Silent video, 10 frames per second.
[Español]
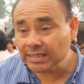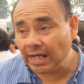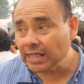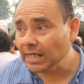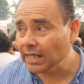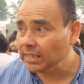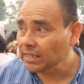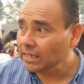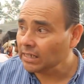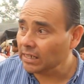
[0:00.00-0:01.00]
que Salta,
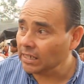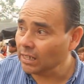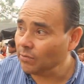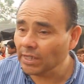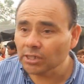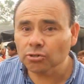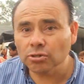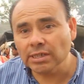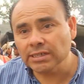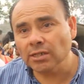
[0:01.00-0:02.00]
eh, además
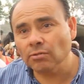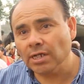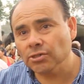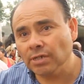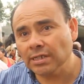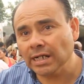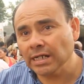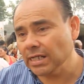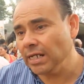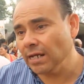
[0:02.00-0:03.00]
de, ser una ciudad
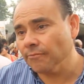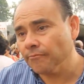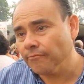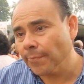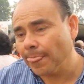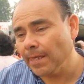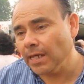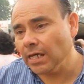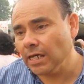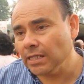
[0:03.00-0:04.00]
tranquila,
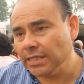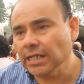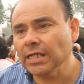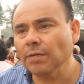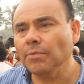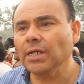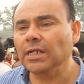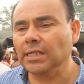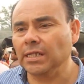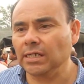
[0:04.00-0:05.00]
tiene
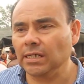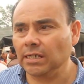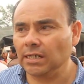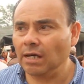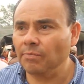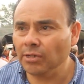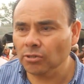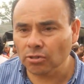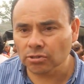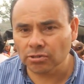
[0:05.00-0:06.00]
también este,
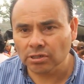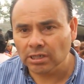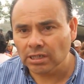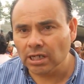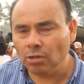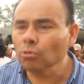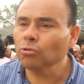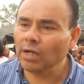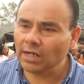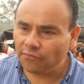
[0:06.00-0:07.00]
aspectos
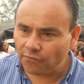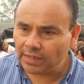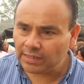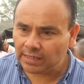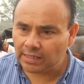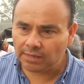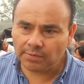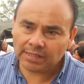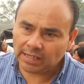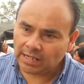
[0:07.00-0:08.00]
culturales
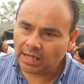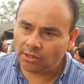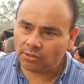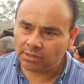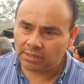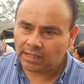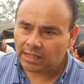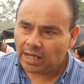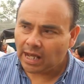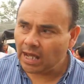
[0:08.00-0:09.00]
fuertemente ligados
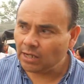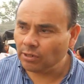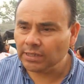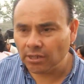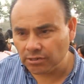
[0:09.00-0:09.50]
a nuestra